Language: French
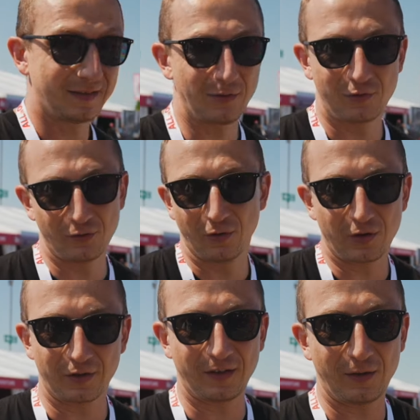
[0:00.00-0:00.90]
D'habitude,
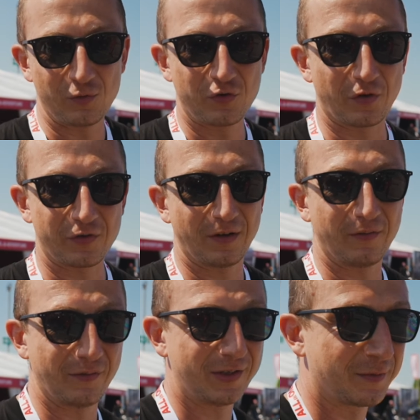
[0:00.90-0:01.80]
quand elle est rouge, je la
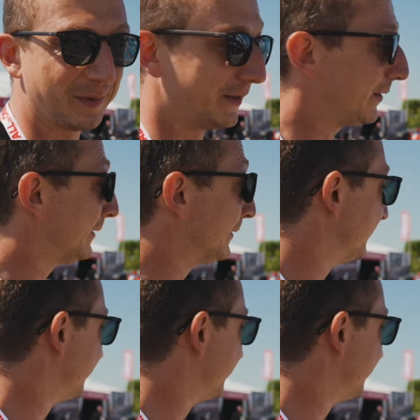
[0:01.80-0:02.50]
vois vite, mais là.